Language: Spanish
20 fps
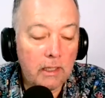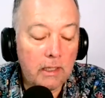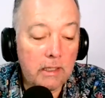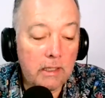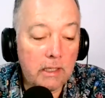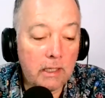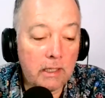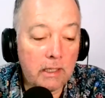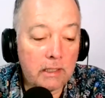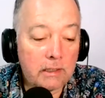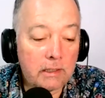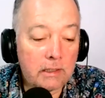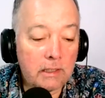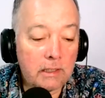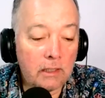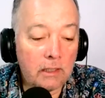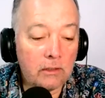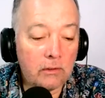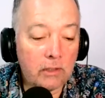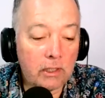y es
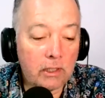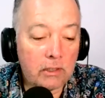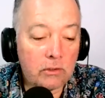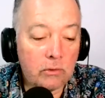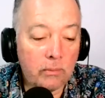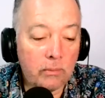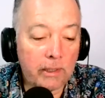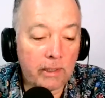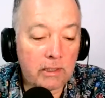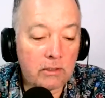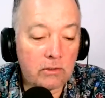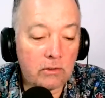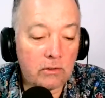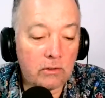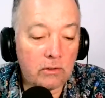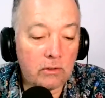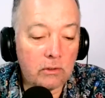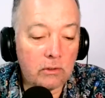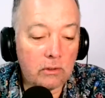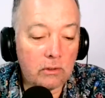necesario que su
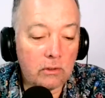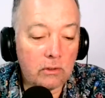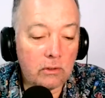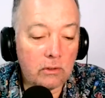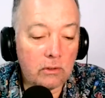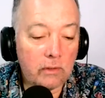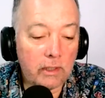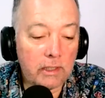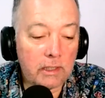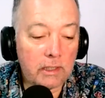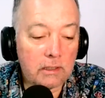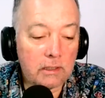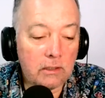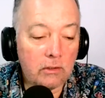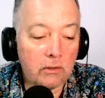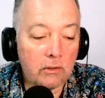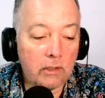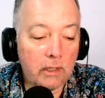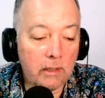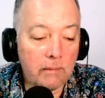paso no haya
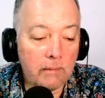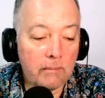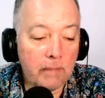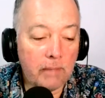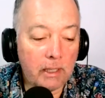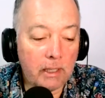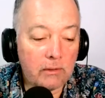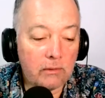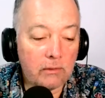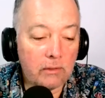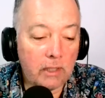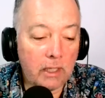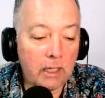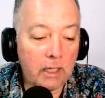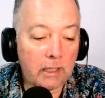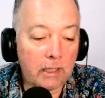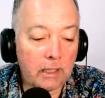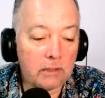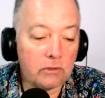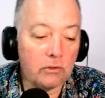sido en vano, es
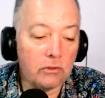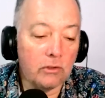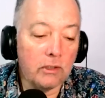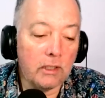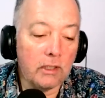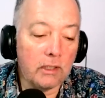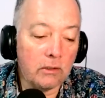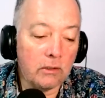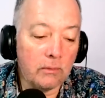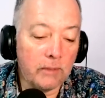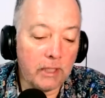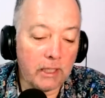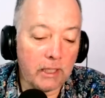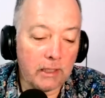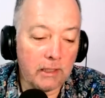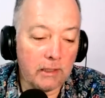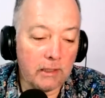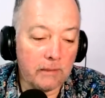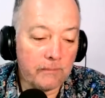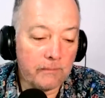la razón de este
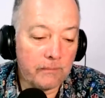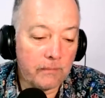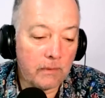homenaje.